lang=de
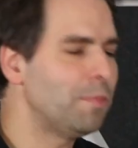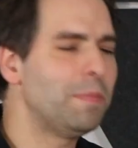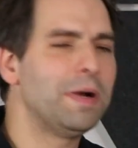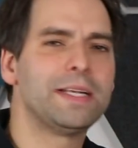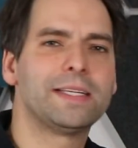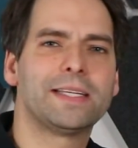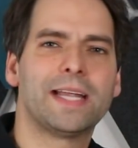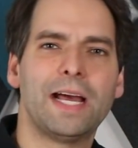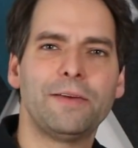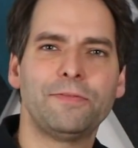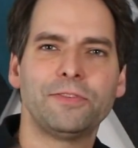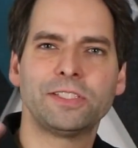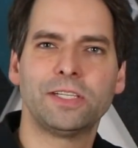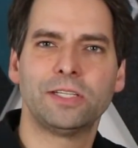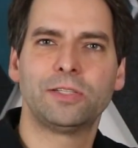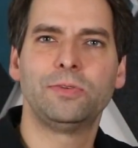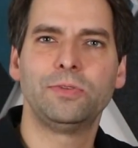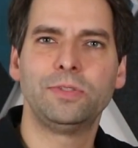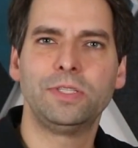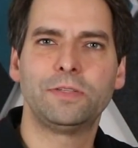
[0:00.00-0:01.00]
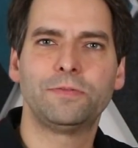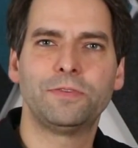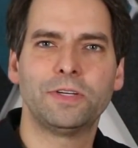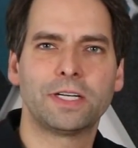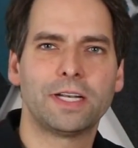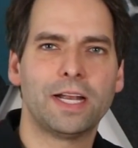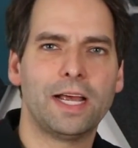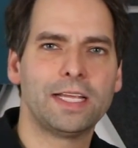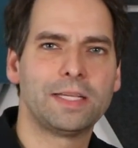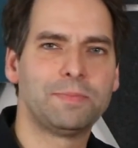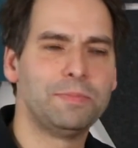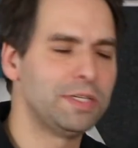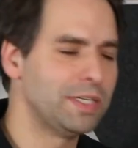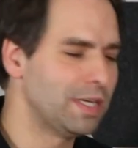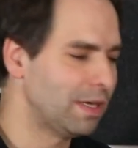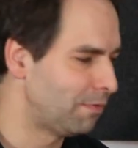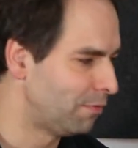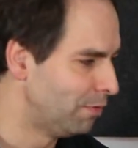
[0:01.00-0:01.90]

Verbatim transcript: Man darf es natürlich nicht vergleichen mit einer